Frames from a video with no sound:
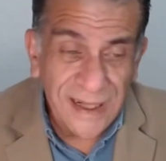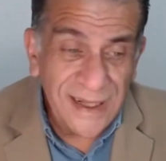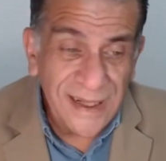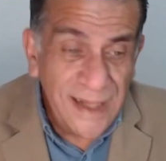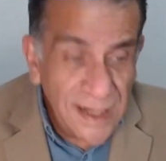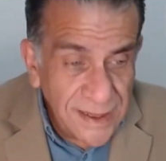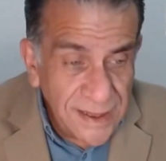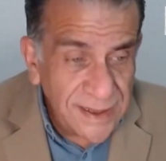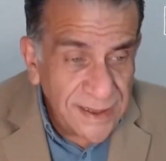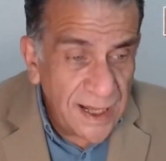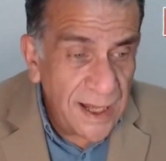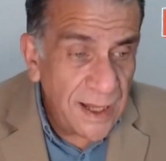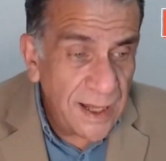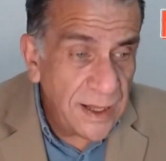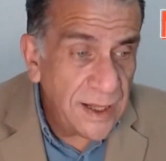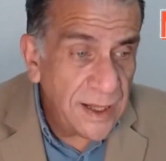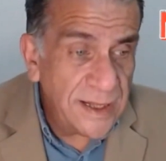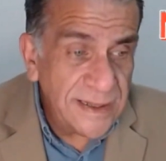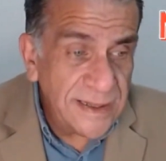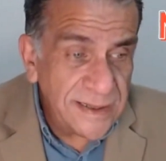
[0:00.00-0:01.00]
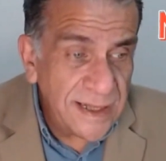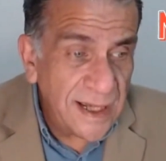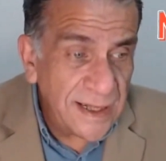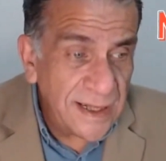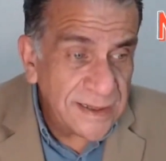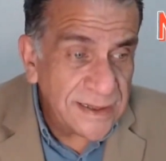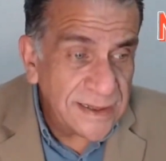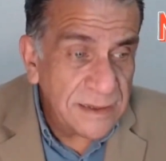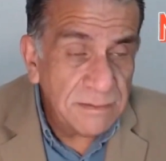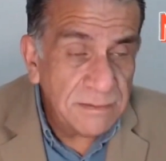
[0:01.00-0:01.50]
Y
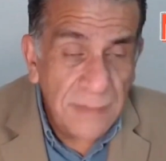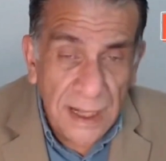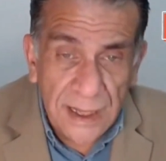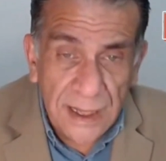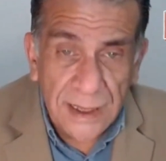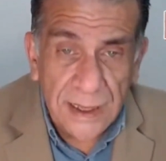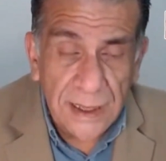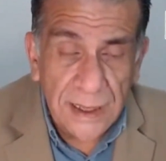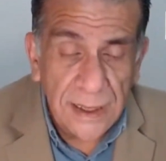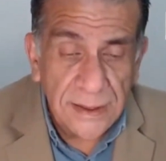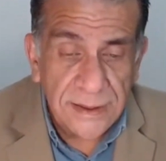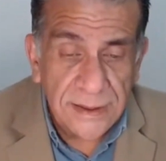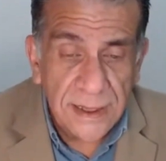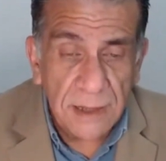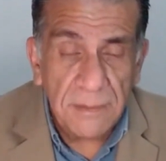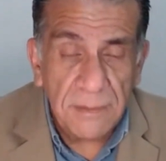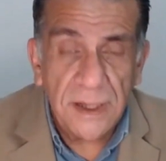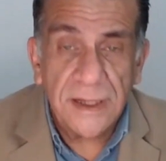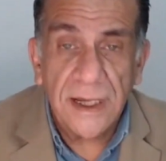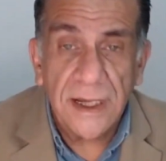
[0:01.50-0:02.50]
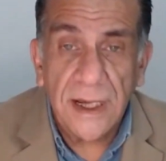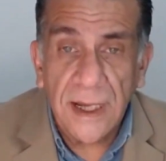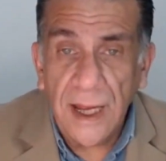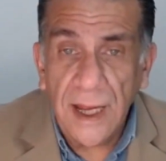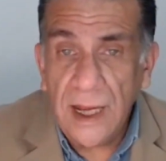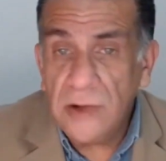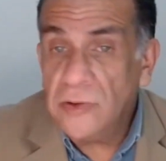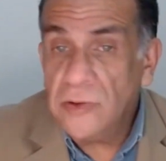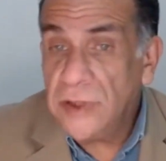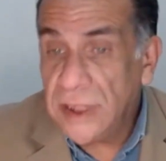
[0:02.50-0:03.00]
estas imágenes que me
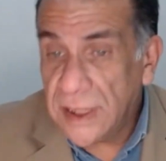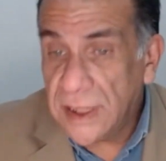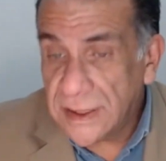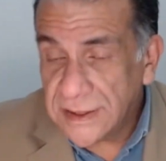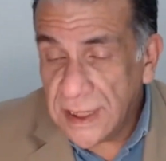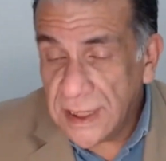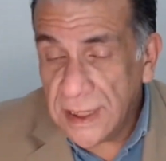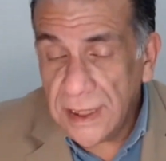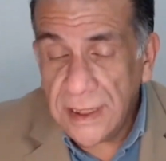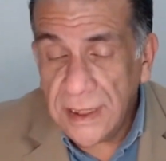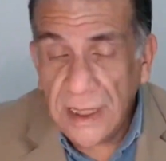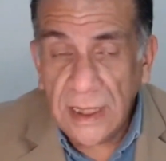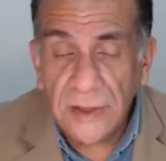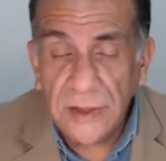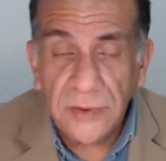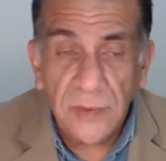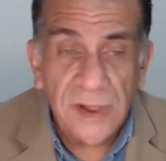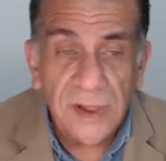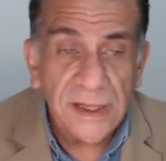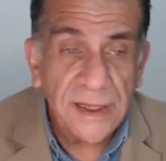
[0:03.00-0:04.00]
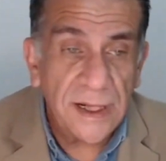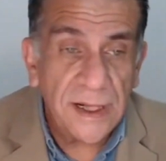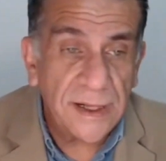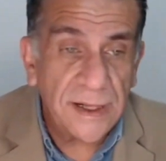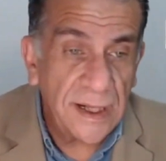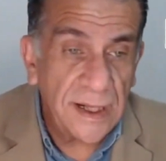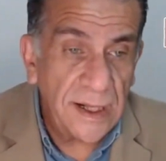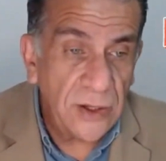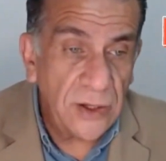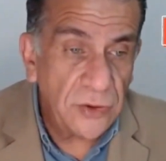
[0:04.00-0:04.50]
llegaron y que están en el Twitter
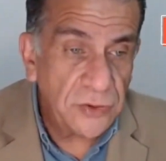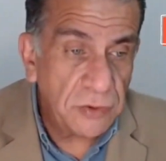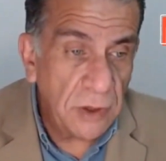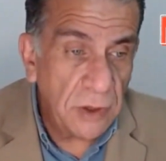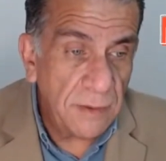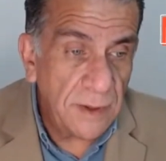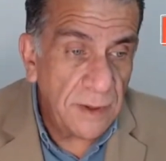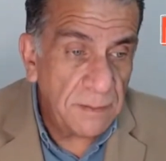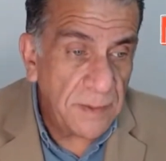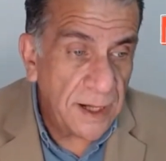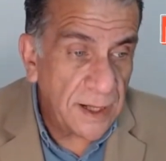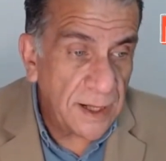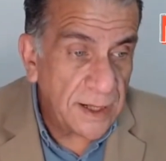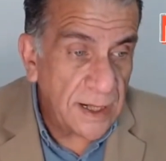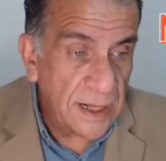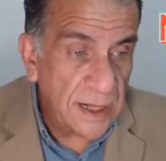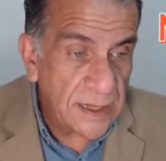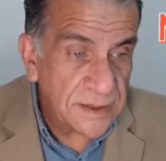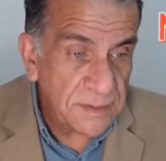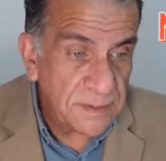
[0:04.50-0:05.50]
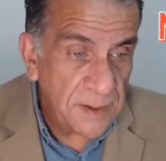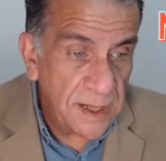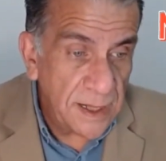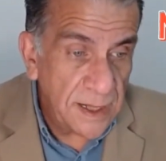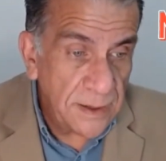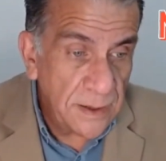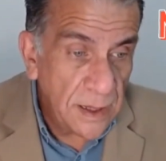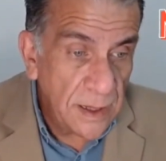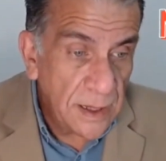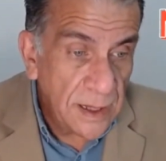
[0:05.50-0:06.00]
de Leo Schuebel para que las
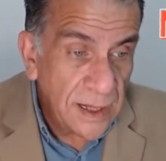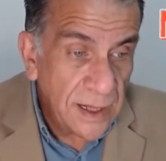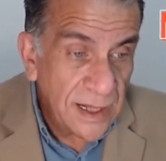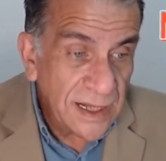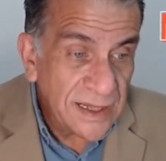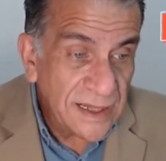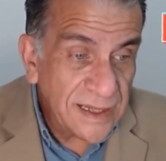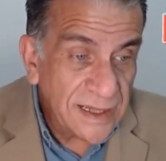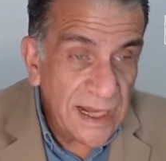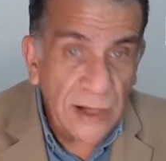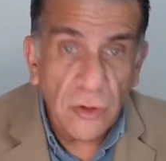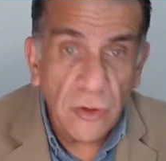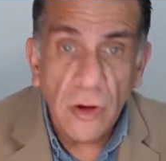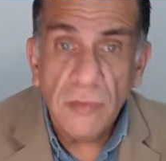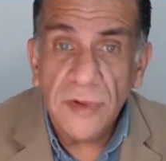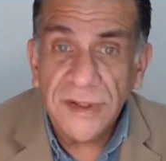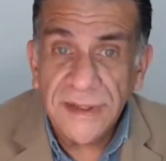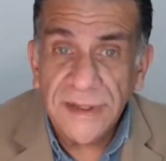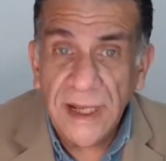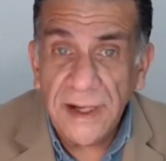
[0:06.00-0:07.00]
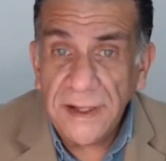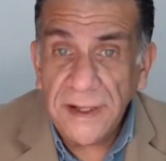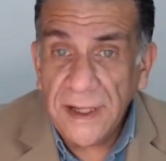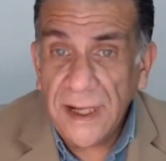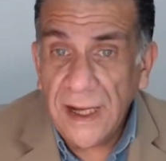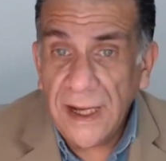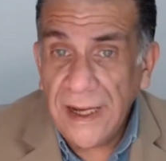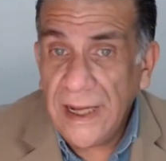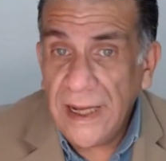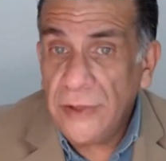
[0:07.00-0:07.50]
vean, de cómo están
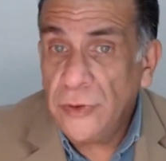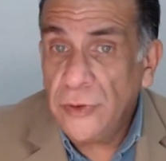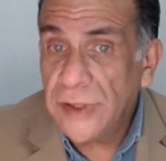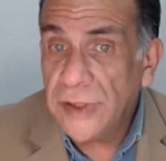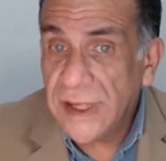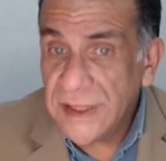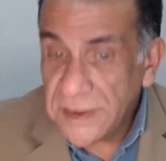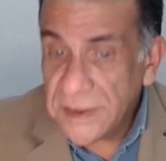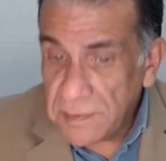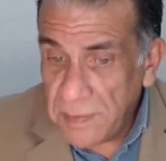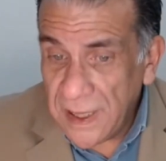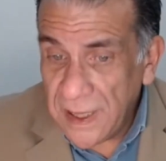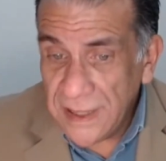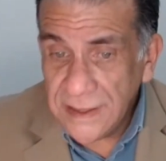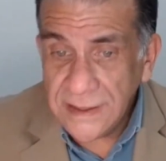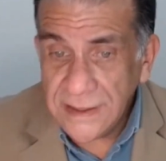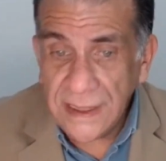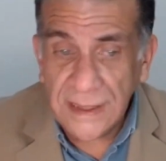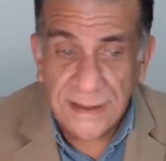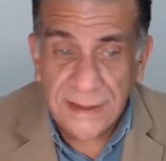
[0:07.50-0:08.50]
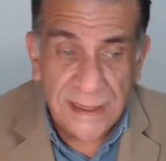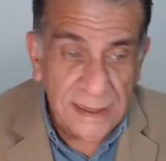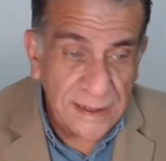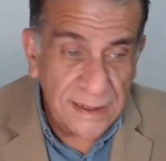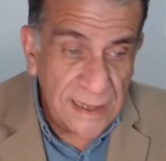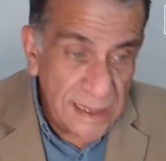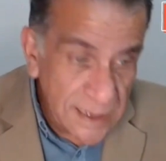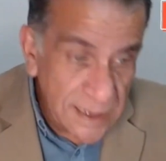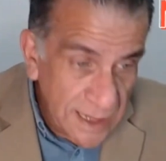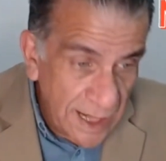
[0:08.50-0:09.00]
regalando despensas y
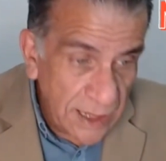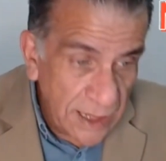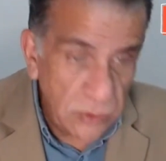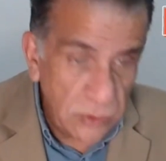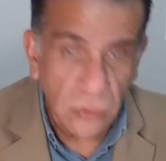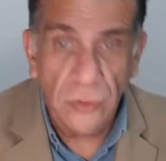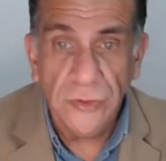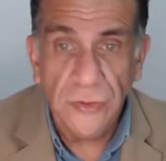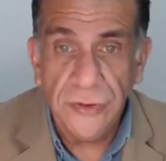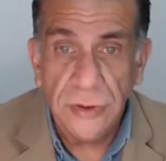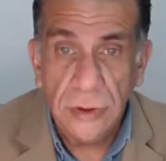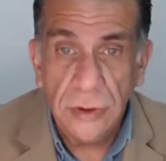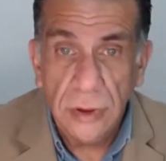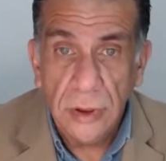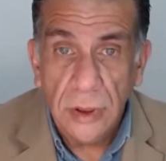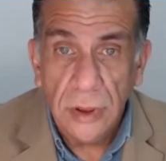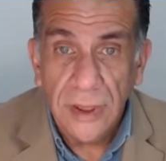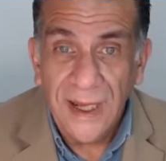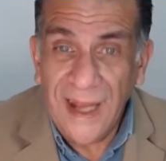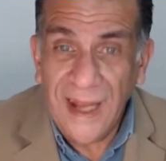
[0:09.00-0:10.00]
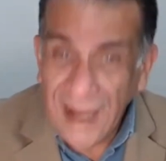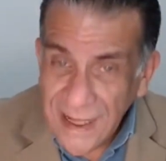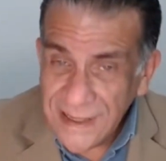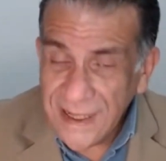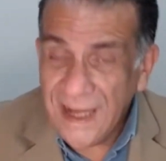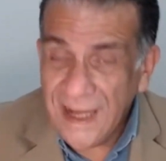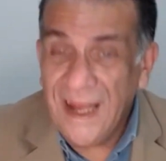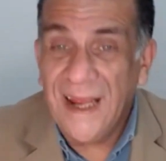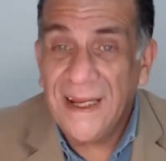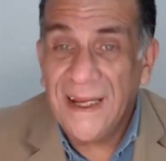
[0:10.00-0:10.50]
tinacos,
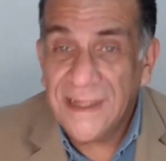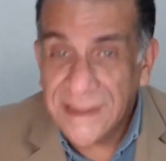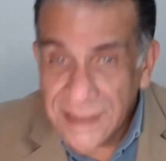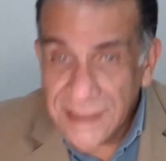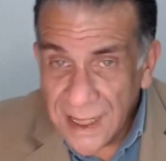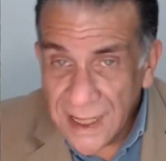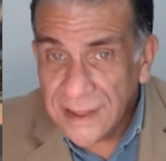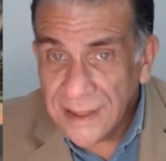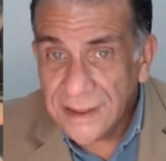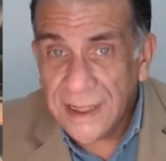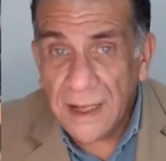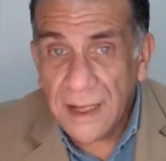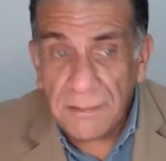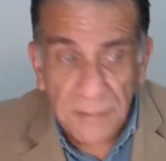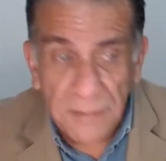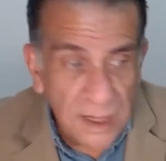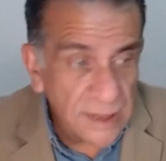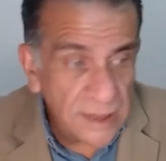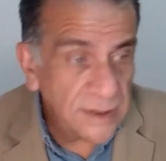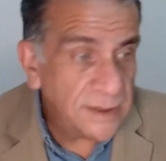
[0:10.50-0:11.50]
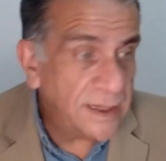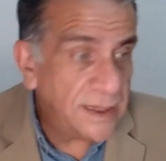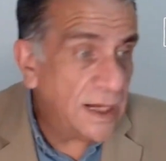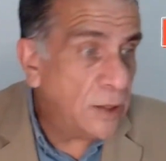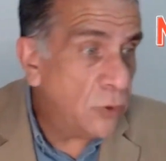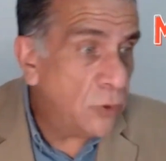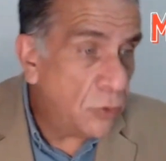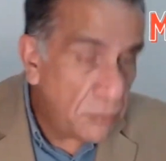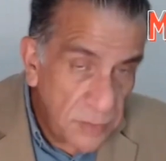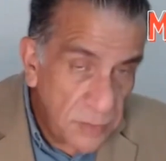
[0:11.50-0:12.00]
es exactamente
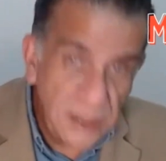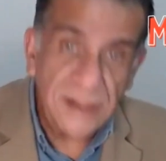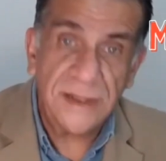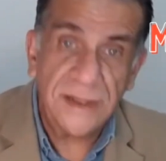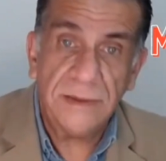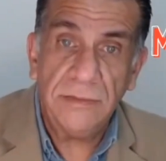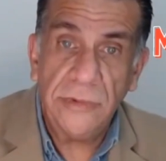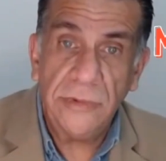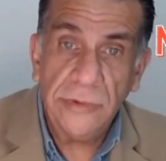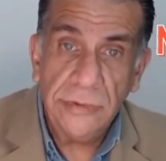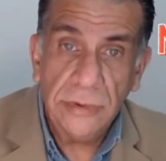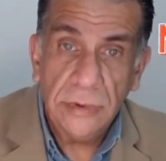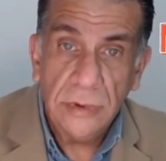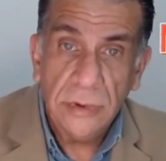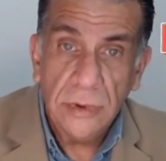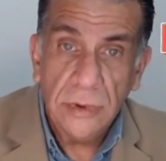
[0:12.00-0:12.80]
lo mismo